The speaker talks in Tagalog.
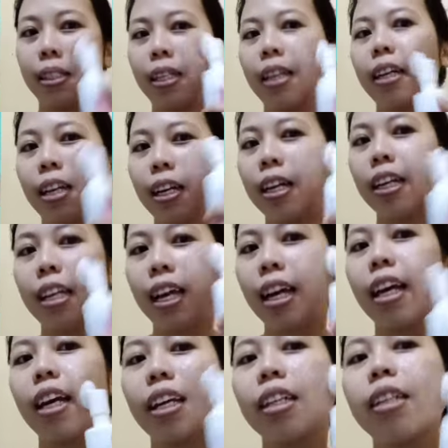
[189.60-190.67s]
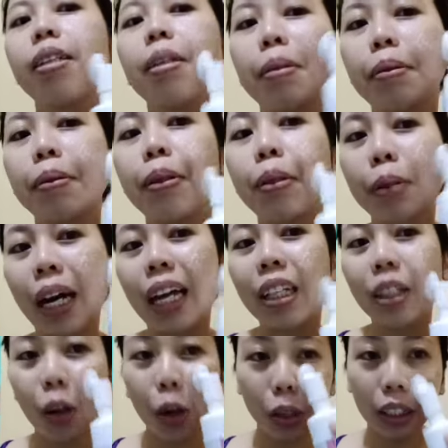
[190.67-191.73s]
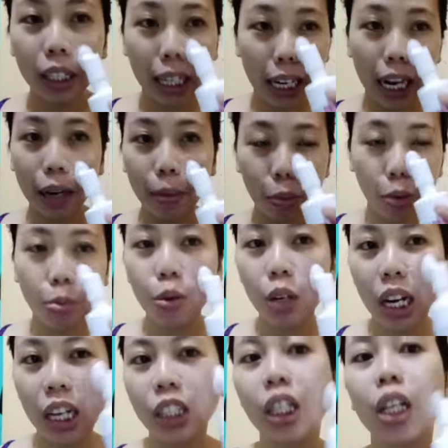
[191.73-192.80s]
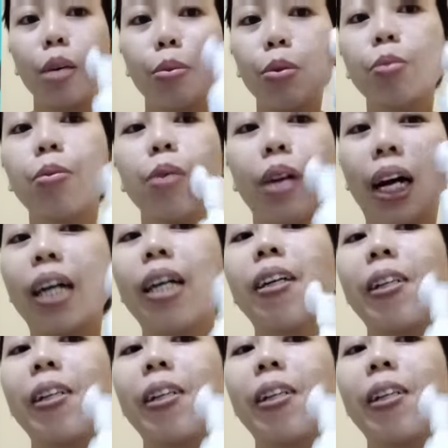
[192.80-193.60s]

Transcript: Yan. And kahit konti lang, bubula na siya ng bubula.